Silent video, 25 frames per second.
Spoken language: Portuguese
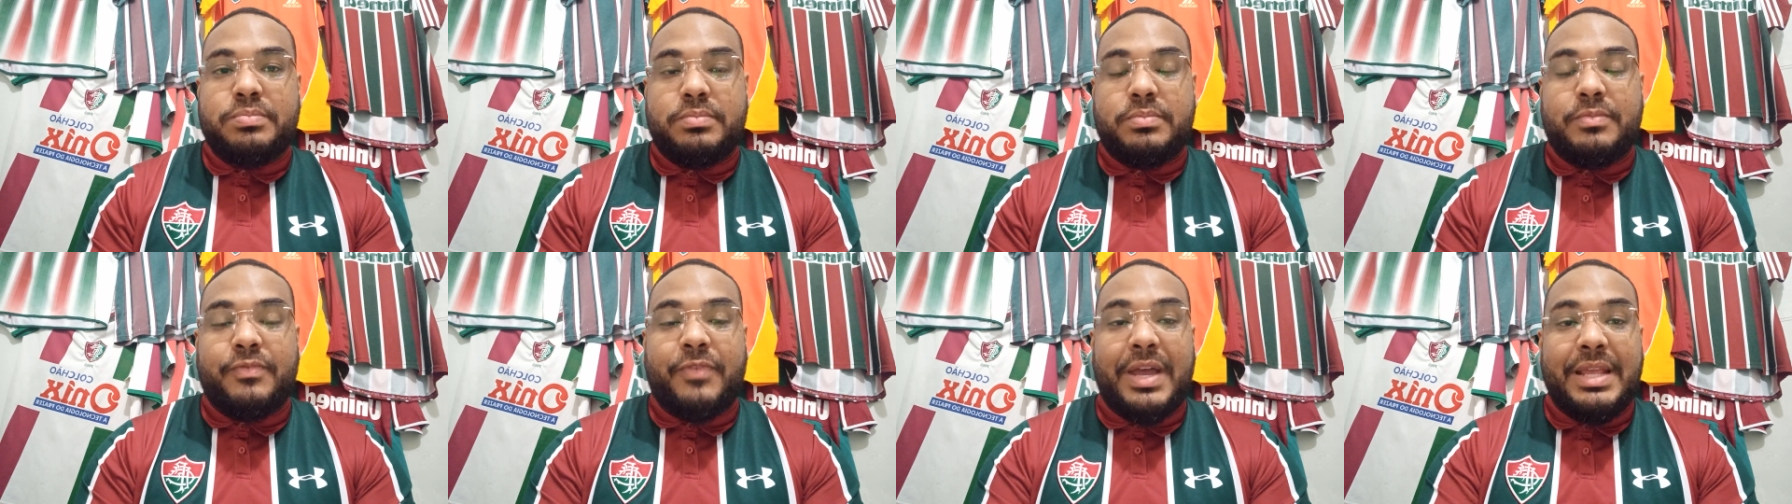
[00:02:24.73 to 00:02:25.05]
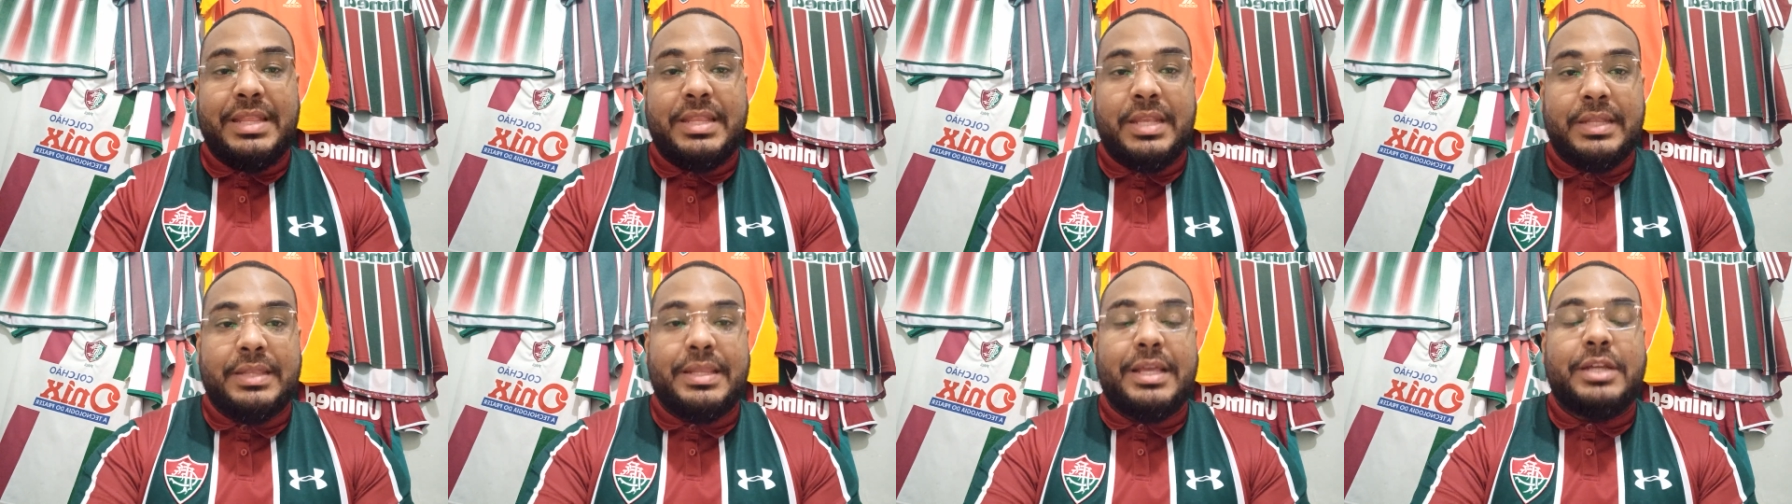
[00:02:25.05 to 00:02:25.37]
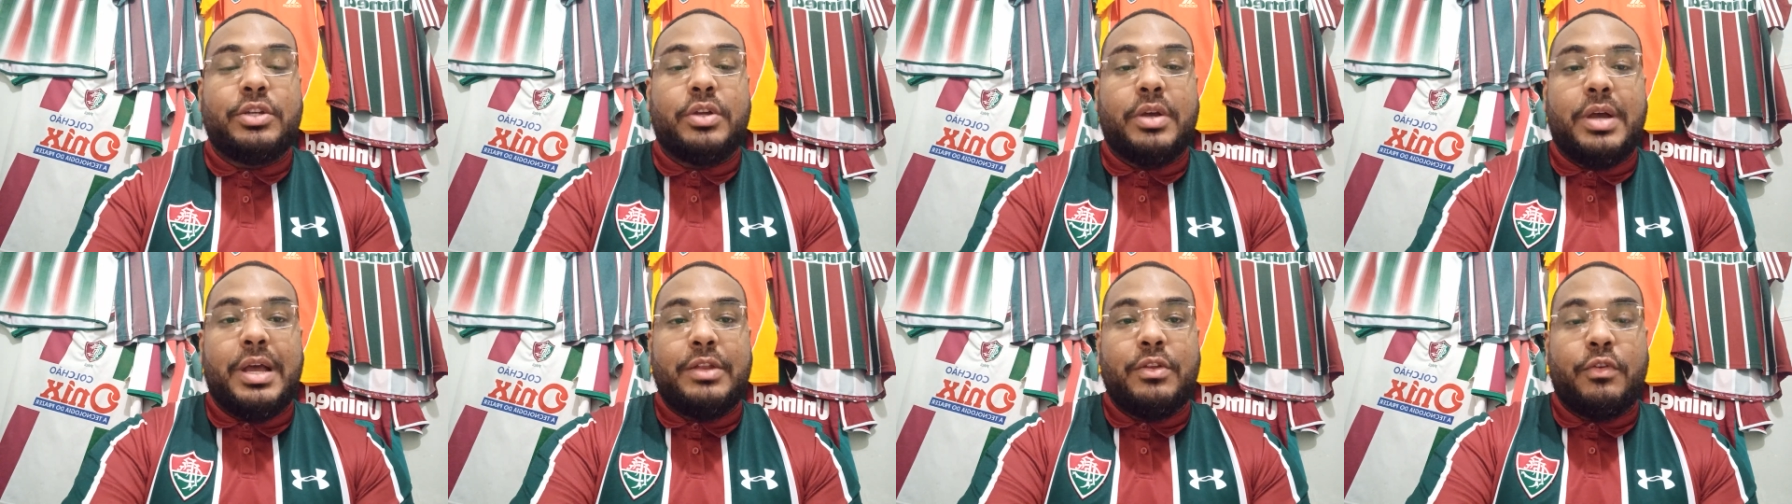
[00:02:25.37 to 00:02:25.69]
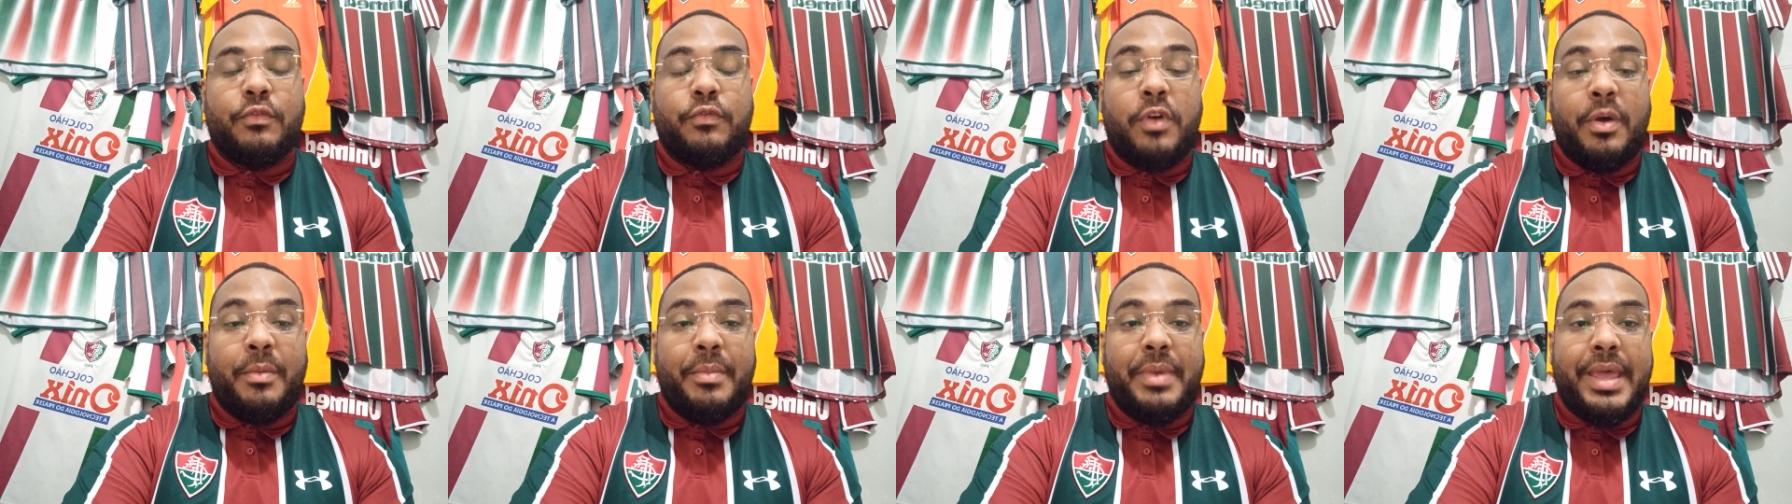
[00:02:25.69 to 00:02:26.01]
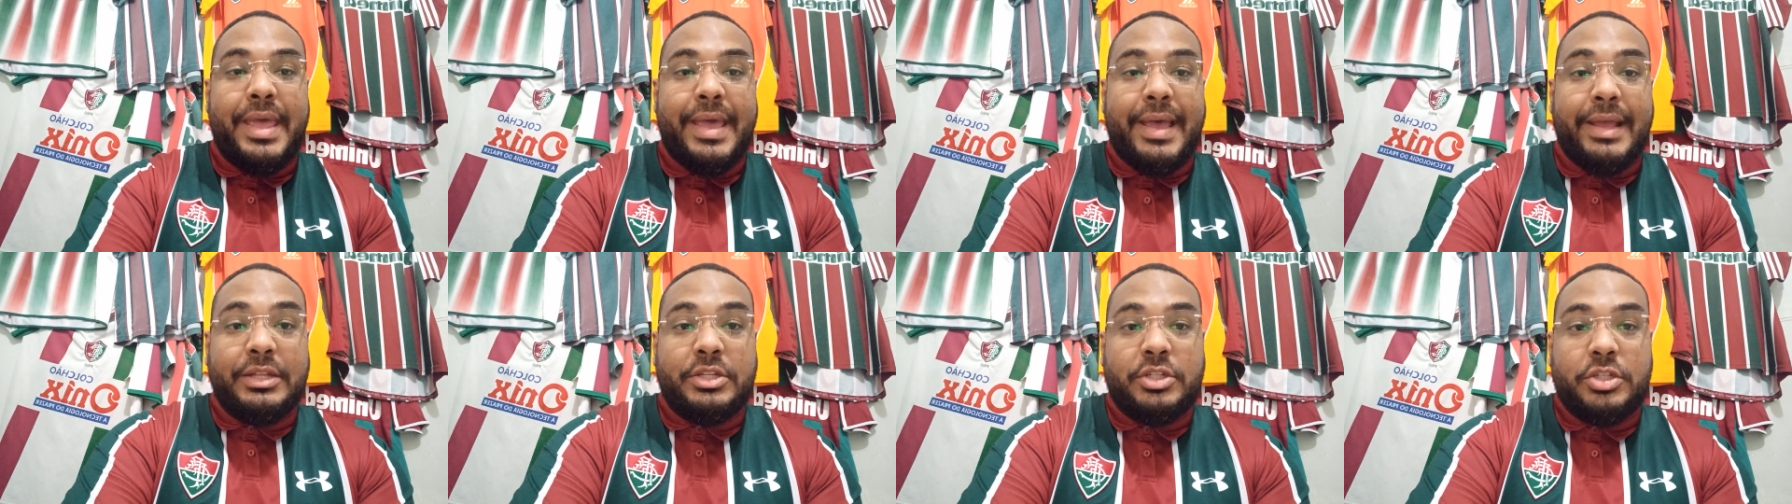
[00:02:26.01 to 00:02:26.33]
vai tentar jogar de uma forma
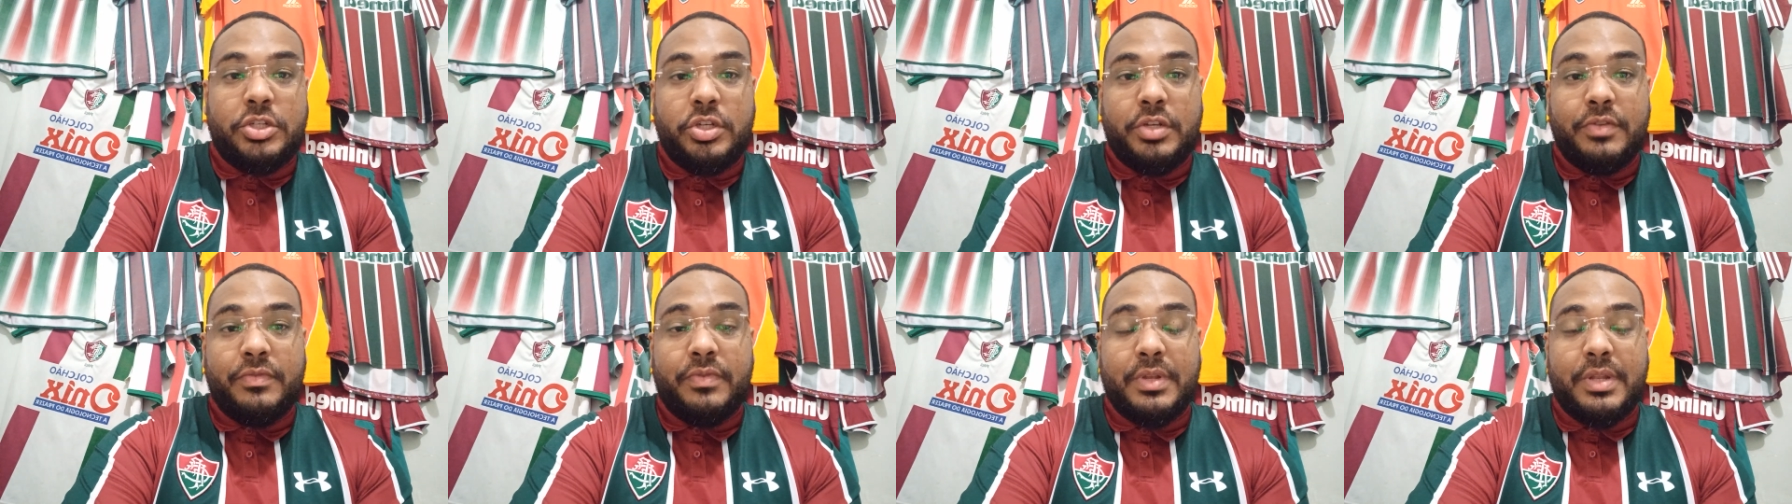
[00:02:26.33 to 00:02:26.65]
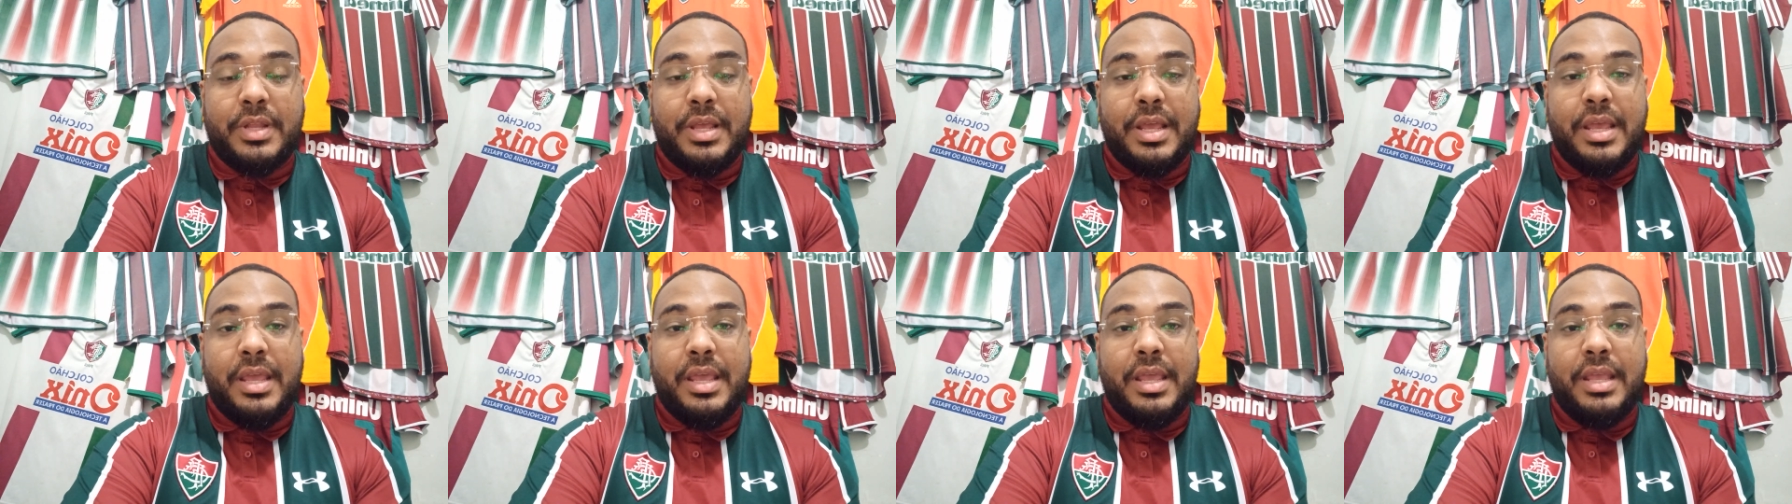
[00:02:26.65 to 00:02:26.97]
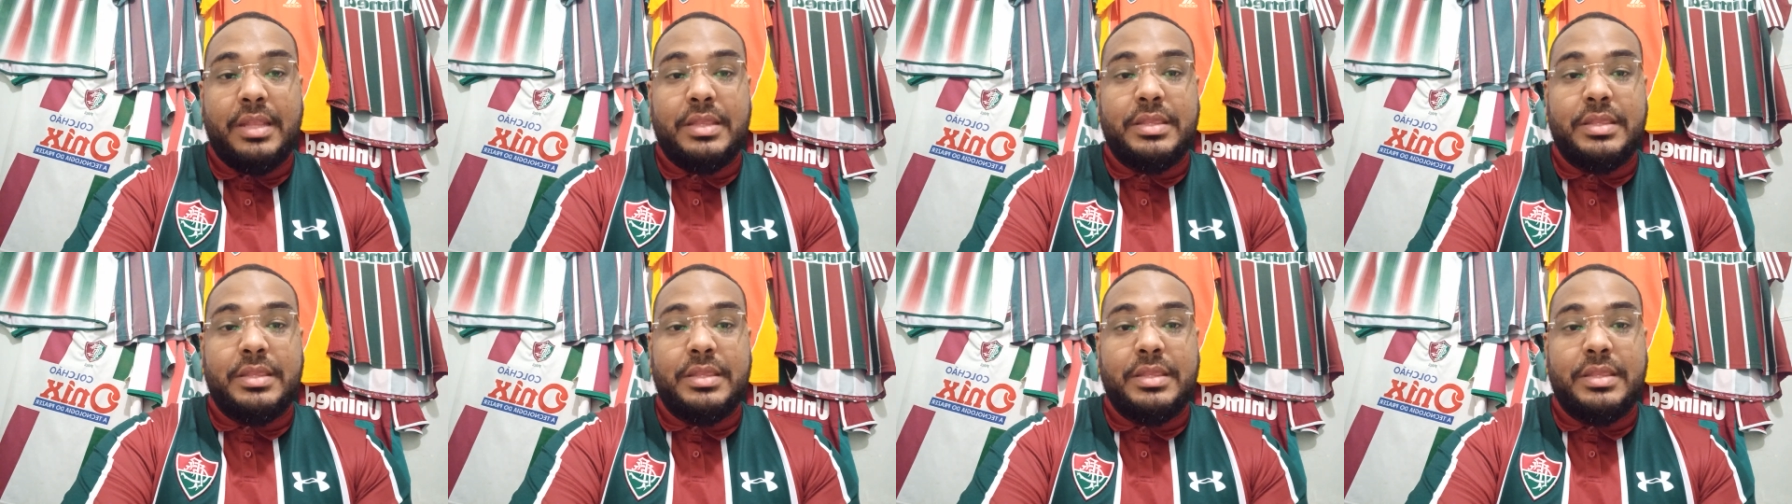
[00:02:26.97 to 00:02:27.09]
reativa, né?